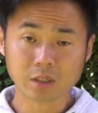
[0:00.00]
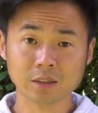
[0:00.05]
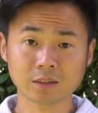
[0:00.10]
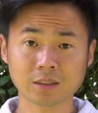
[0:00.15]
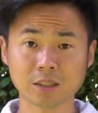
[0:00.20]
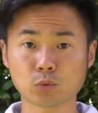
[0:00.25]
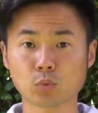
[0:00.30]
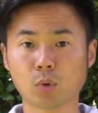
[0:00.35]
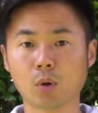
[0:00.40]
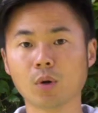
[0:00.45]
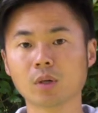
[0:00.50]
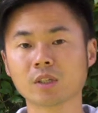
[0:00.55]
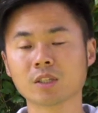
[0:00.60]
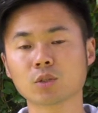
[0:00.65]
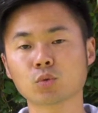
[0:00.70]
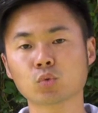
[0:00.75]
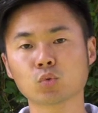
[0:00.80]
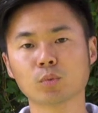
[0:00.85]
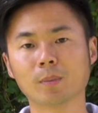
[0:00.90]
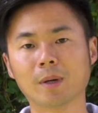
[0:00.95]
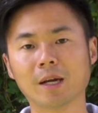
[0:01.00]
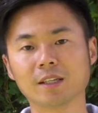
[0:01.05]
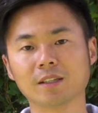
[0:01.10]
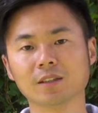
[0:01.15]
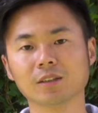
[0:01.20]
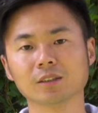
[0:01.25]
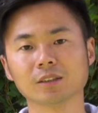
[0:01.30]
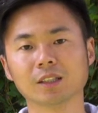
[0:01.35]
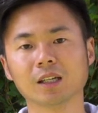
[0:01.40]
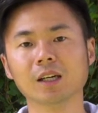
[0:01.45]
那转换成数码以
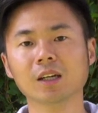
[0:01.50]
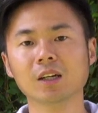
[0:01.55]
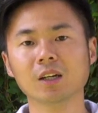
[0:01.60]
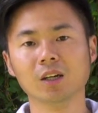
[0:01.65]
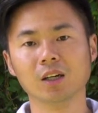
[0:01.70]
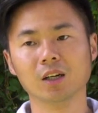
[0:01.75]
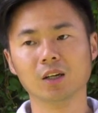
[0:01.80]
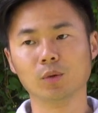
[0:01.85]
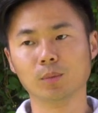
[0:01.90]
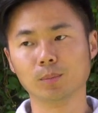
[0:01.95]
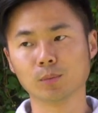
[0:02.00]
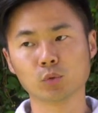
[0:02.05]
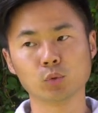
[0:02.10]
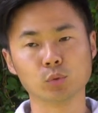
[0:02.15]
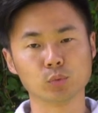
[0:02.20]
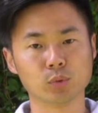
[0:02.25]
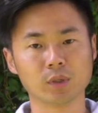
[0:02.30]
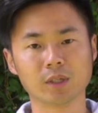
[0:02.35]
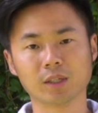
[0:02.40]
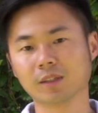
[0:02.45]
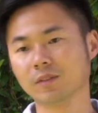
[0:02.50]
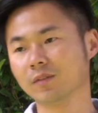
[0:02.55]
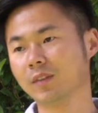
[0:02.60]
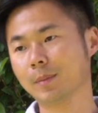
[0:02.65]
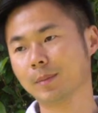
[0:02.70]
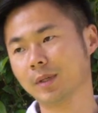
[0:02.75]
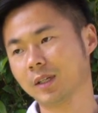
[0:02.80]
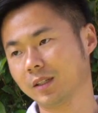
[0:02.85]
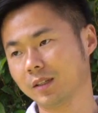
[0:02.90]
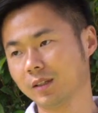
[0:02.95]
后呢，呃我们储存也更
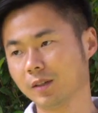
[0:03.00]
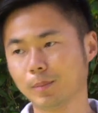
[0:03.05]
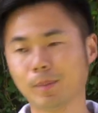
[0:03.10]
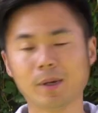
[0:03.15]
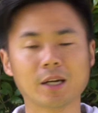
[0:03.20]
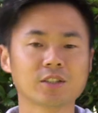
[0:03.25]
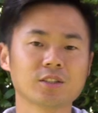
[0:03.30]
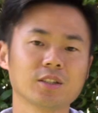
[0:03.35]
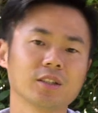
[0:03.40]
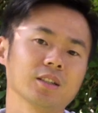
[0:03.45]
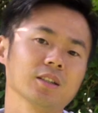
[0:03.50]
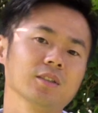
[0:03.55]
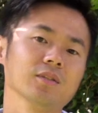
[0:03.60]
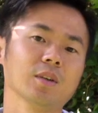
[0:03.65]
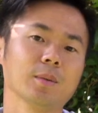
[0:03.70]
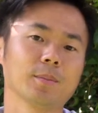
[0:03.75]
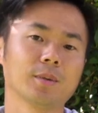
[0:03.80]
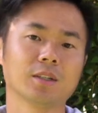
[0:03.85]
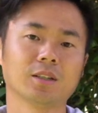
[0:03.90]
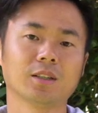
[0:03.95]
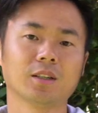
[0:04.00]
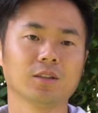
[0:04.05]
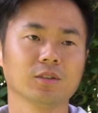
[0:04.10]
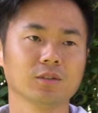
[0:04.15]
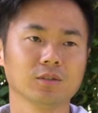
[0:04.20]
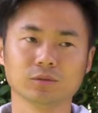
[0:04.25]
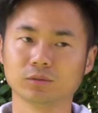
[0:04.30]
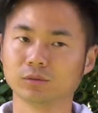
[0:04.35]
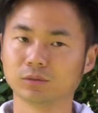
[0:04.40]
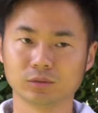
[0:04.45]
方便，然后拍摄也更方便，然
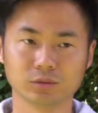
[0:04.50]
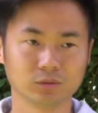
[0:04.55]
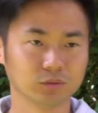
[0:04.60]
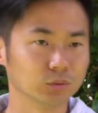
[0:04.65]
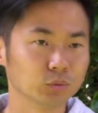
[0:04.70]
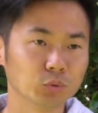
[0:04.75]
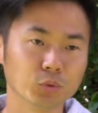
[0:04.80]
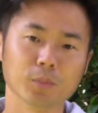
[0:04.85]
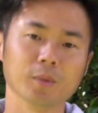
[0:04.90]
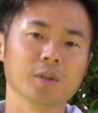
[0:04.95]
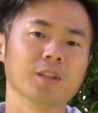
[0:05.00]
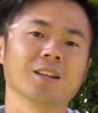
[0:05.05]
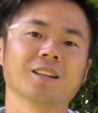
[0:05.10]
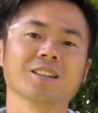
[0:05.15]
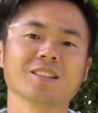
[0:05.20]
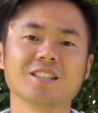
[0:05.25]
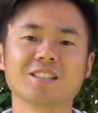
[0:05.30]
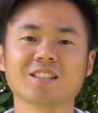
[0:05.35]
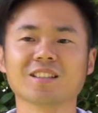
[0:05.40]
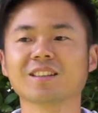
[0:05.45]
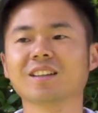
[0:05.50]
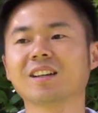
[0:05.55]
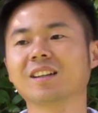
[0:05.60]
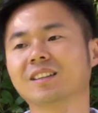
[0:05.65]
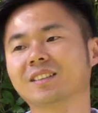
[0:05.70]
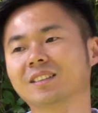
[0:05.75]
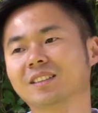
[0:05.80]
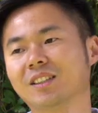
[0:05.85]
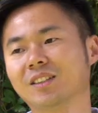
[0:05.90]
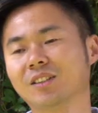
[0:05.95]
后入门也更简单
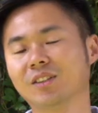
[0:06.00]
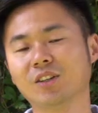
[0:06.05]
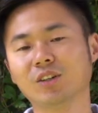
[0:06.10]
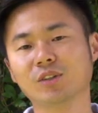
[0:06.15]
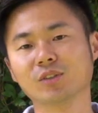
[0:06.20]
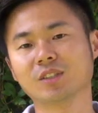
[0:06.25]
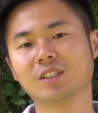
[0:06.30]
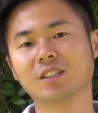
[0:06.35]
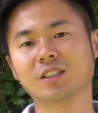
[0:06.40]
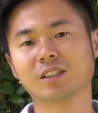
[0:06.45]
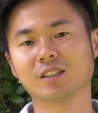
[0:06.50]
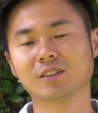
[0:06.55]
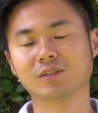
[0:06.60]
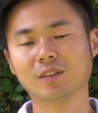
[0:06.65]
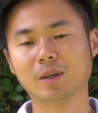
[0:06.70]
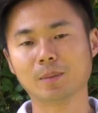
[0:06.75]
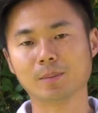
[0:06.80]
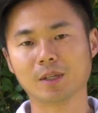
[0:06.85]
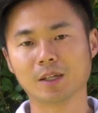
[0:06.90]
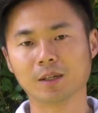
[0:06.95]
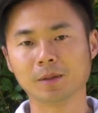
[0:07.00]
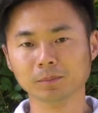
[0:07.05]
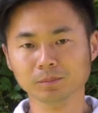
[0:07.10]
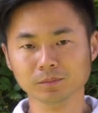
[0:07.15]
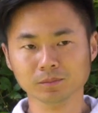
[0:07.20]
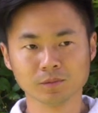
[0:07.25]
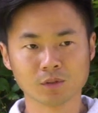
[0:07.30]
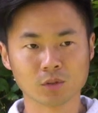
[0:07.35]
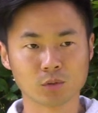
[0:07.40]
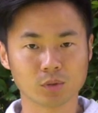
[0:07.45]
了，然后后期也更方便了。
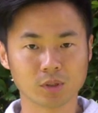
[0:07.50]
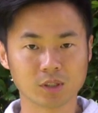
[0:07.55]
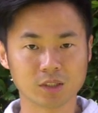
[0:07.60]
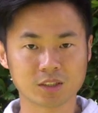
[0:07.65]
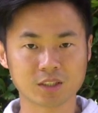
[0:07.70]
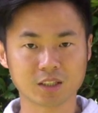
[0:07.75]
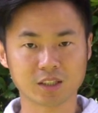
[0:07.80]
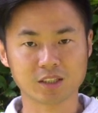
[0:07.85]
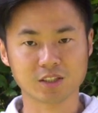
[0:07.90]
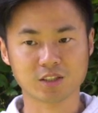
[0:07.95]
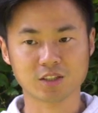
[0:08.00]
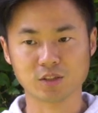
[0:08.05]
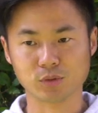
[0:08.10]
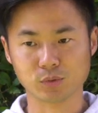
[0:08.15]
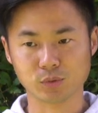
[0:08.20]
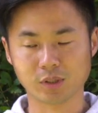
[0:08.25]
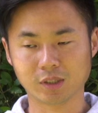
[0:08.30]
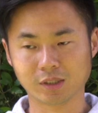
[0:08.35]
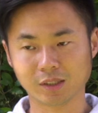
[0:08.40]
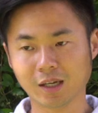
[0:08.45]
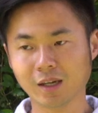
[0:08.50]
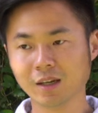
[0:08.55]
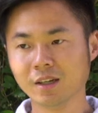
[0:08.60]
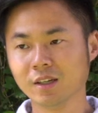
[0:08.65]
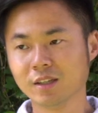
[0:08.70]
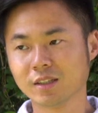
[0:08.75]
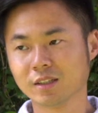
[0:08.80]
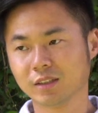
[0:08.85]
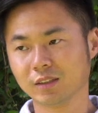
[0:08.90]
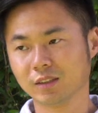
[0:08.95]
所以这个也是很重要。那
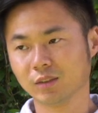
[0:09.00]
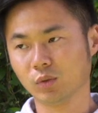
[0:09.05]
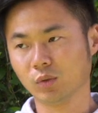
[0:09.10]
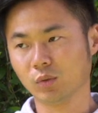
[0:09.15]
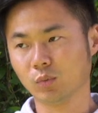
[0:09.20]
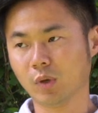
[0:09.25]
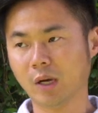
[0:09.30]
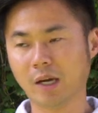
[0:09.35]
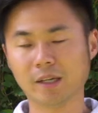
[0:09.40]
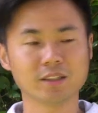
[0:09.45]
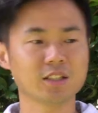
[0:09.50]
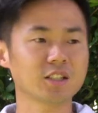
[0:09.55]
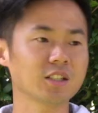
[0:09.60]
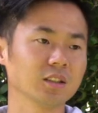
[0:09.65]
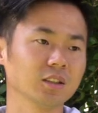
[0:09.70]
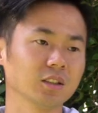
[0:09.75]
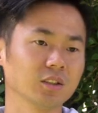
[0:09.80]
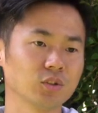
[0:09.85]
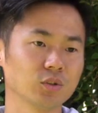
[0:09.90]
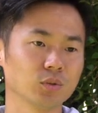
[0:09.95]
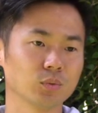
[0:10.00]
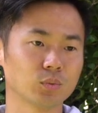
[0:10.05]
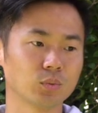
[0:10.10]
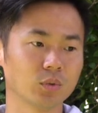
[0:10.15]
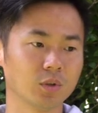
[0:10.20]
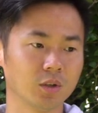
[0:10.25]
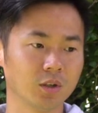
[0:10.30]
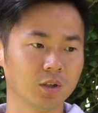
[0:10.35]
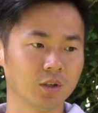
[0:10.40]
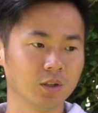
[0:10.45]
我还能想到，就是
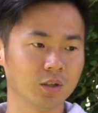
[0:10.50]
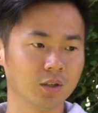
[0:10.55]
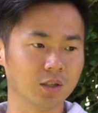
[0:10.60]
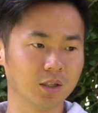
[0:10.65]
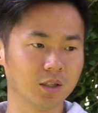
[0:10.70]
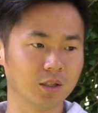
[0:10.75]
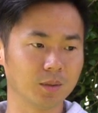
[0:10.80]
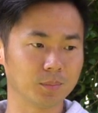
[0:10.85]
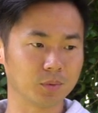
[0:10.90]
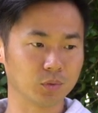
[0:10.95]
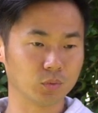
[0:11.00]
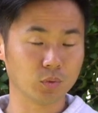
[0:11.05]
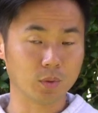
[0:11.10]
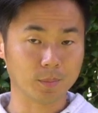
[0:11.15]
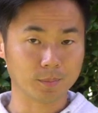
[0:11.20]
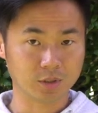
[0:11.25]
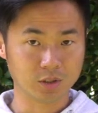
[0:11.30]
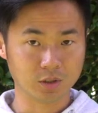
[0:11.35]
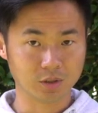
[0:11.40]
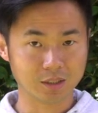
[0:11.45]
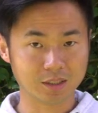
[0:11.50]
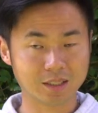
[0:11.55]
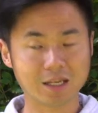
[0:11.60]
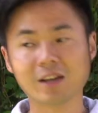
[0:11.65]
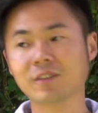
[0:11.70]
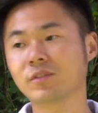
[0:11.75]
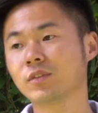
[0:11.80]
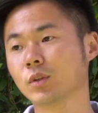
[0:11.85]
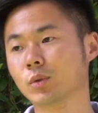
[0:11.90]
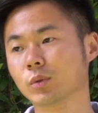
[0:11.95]
说，呃，比如我们有了
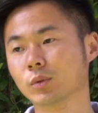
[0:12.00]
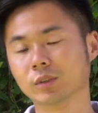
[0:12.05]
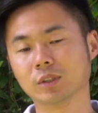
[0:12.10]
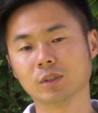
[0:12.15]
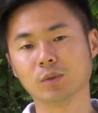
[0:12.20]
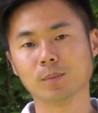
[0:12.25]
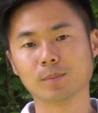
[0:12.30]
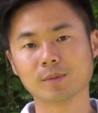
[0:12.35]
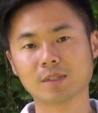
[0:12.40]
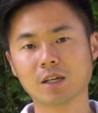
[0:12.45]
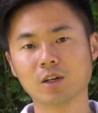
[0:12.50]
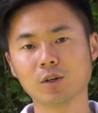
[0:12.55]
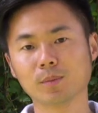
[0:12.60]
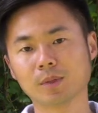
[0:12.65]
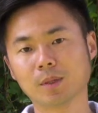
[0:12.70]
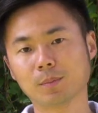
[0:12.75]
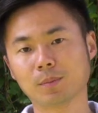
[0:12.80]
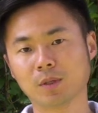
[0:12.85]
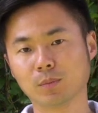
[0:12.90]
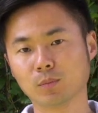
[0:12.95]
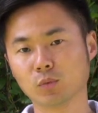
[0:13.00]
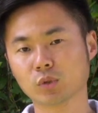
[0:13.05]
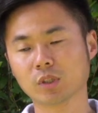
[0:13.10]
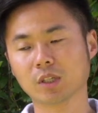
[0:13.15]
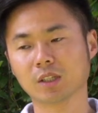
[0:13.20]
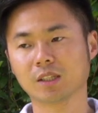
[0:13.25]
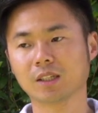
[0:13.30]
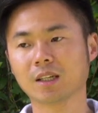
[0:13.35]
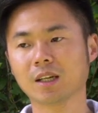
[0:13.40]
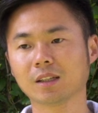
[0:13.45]
Live View 功能，我们在后面的屏幕
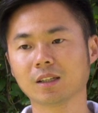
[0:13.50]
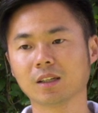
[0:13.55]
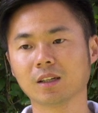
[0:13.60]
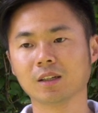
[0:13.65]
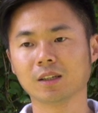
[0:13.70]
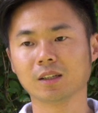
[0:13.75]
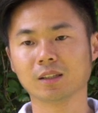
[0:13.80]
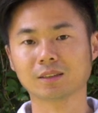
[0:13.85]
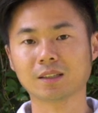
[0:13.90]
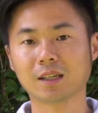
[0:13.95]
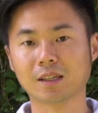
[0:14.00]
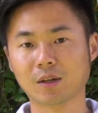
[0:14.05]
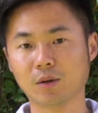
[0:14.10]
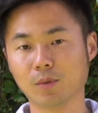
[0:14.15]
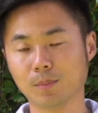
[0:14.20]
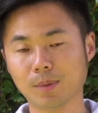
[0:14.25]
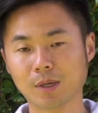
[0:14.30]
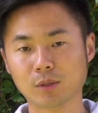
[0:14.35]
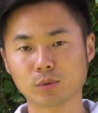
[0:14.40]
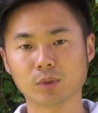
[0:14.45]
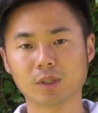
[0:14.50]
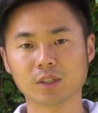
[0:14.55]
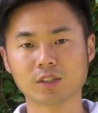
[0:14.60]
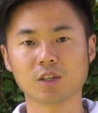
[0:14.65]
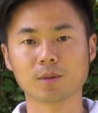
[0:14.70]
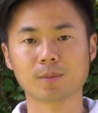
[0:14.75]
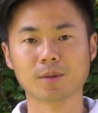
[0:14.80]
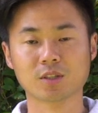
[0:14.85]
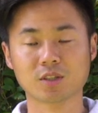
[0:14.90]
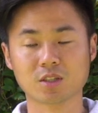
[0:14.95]
上能看到，呃，大概我们拍出来的
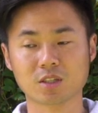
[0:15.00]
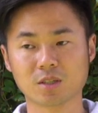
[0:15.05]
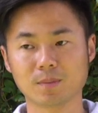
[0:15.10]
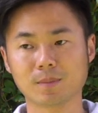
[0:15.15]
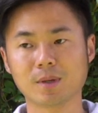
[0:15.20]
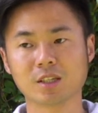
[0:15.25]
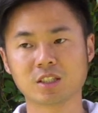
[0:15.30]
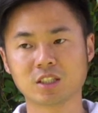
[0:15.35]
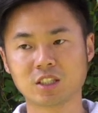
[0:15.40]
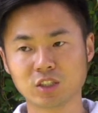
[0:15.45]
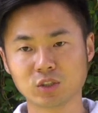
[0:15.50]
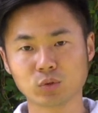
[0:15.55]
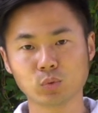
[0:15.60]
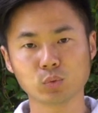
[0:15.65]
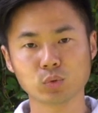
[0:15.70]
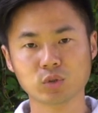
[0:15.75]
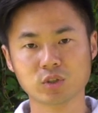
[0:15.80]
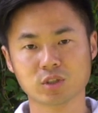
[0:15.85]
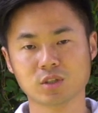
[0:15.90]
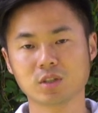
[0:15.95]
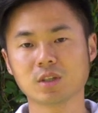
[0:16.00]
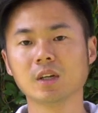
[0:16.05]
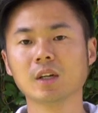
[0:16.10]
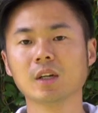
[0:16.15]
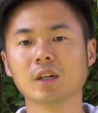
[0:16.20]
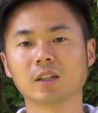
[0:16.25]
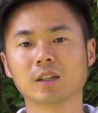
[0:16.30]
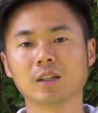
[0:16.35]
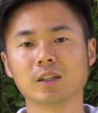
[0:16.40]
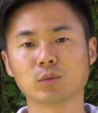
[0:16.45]
照片是什么样，几乎是
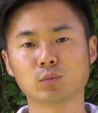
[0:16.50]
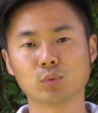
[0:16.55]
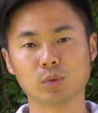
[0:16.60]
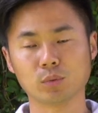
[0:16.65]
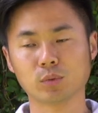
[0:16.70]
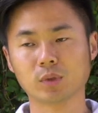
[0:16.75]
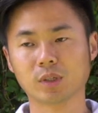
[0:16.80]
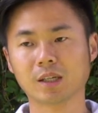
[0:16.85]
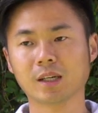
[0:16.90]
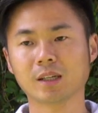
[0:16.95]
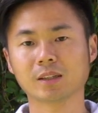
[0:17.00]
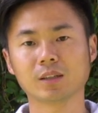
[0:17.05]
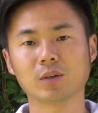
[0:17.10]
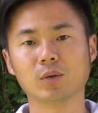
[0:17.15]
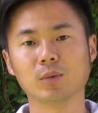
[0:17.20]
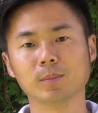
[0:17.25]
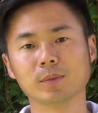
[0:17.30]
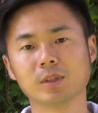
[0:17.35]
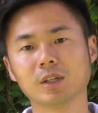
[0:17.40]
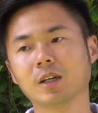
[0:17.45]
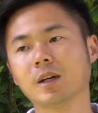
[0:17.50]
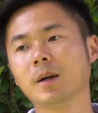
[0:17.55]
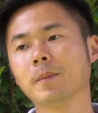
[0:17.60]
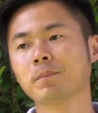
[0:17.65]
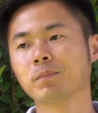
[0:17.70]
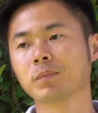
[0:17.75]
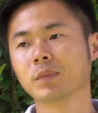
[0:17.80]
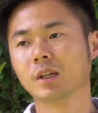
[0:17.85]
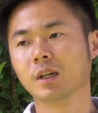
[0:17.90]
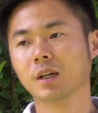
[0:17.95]
可以准确的看到我们的，
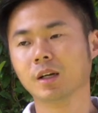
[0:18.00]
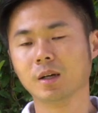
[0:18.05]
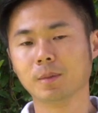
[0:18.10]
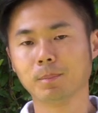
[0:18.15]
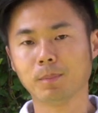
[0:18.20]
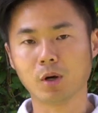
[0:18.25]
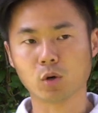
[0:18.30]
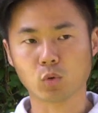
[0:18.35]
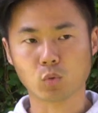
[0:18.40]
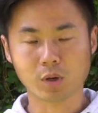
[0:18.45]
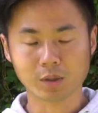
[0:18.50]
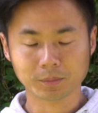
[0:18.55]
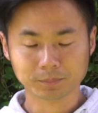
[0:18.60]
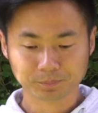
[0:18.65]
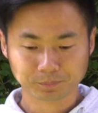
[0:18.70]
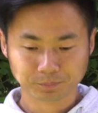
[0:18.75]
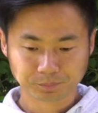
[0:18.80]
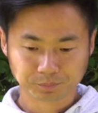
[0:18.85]
呃，曝光。